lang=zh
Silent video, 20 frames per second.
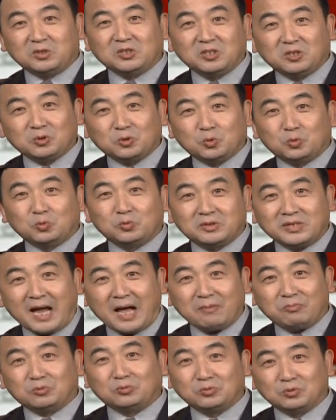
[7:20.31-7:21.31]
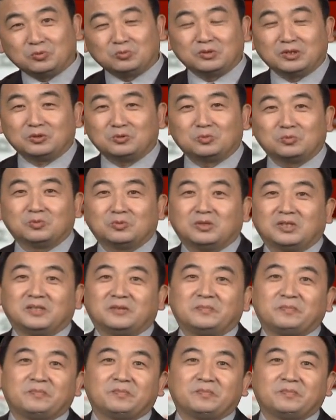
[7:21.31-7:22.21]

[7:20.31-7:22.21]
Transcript: 何屠杀普通的中国人，